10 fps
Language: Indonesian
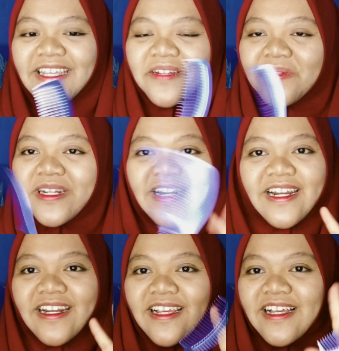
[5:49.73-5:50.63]
ini iya,
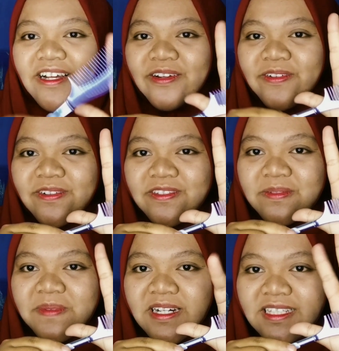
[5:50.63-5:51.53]
beneran dulu
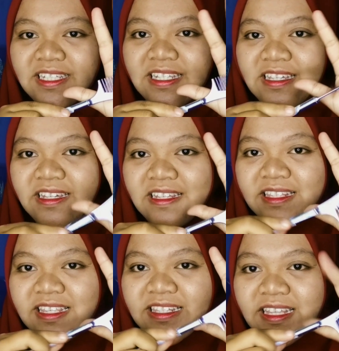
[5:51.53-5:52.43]
lucu banget ini
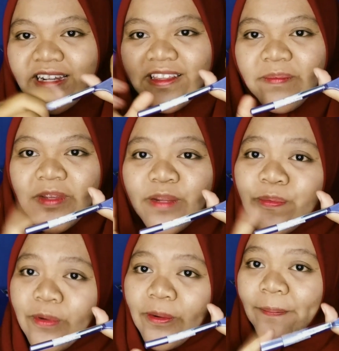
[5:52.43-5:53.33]
sisir tapi ini
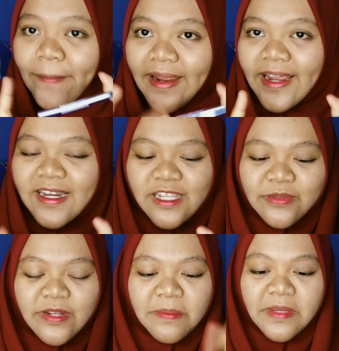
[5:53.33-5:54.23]
pulpen
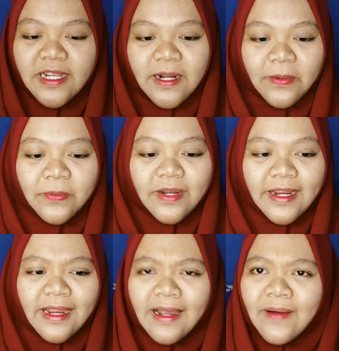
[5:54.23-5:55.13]
gitu yang bikin aku
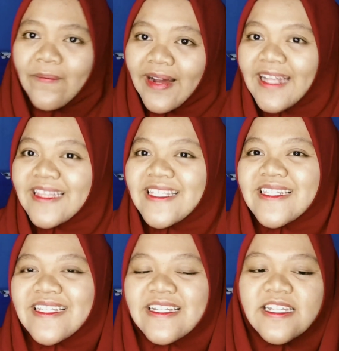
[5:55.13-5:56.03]
kayak what
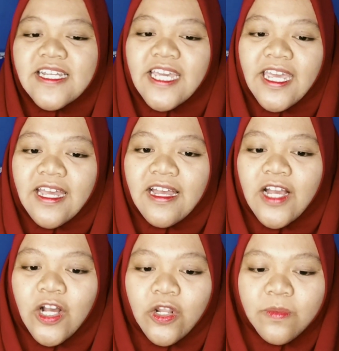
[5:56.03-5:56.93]
sisir jadi kayak
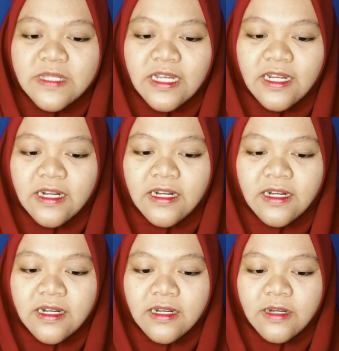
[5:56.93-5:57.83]
kalau misalkan
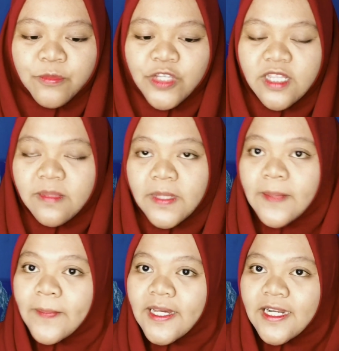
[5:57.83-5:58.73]
mungkin
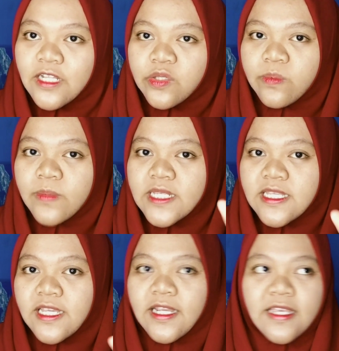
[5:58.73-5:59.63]
teman-teman atau
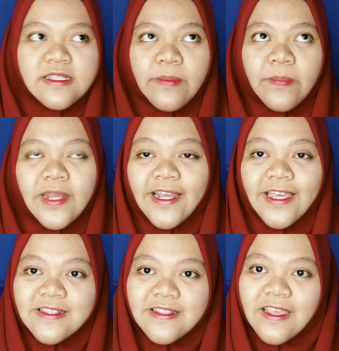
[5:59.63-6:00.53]
biasanya anak SMP anak
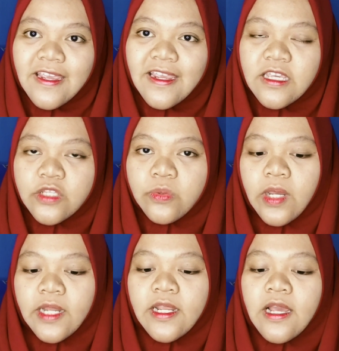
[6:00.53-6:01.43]
SD gitu
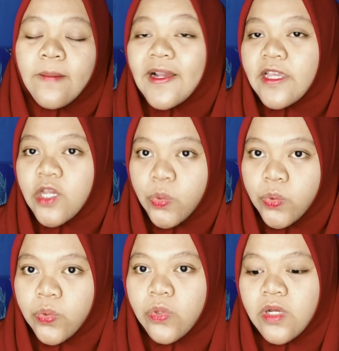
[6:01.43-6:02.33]
kan yang nggak pakai
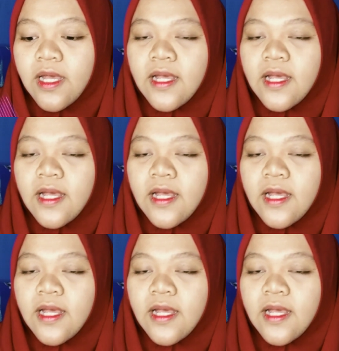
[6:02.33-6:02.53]
kerudung